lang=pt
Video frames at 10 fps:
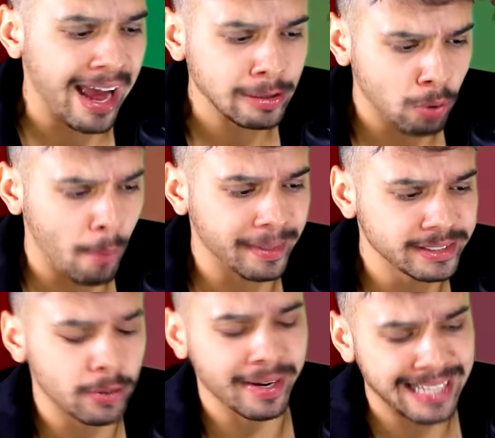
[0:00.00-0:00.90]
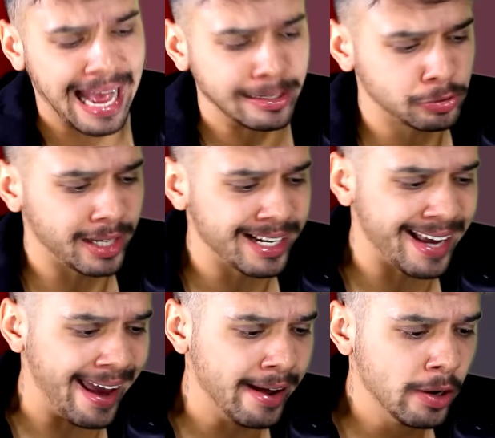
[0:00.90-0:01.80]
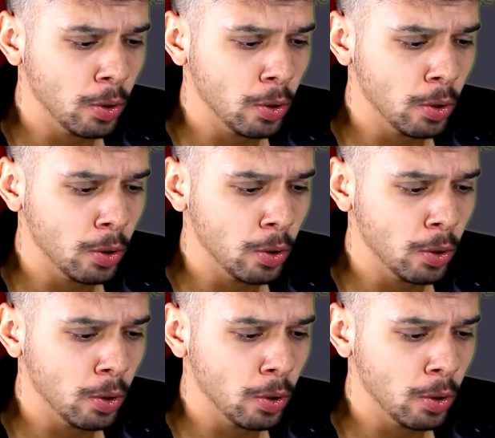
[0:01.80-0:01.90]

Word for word: atualmente, eu ainda acho que ele é